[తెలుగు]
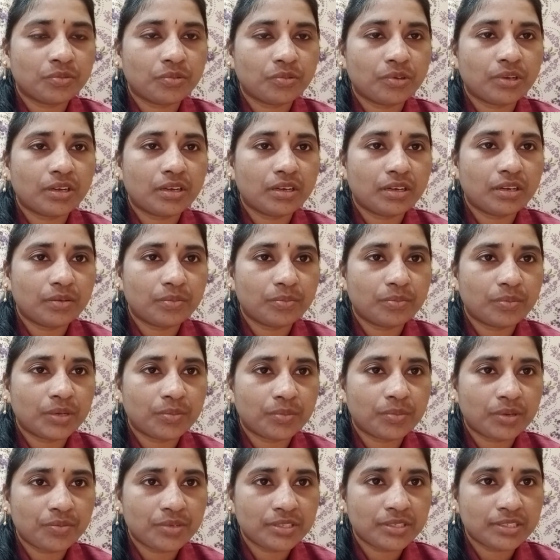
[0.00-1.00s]
ఒక మన
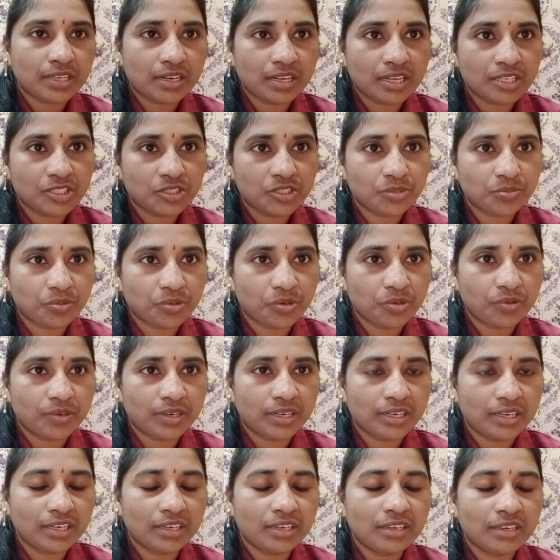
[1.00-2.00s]
మనమే సలహా
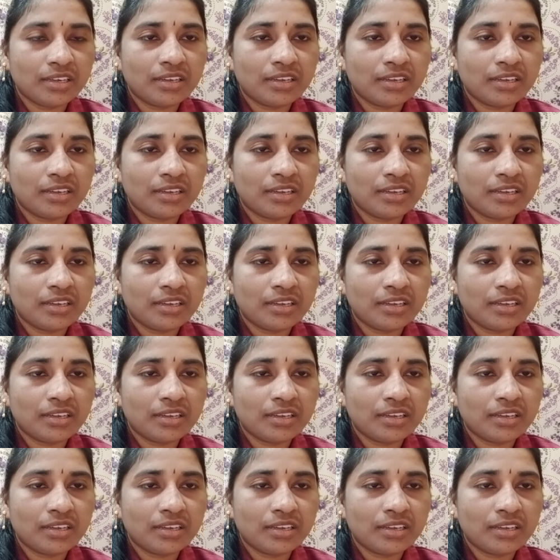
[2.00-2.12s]
చెప్పుకోవాలి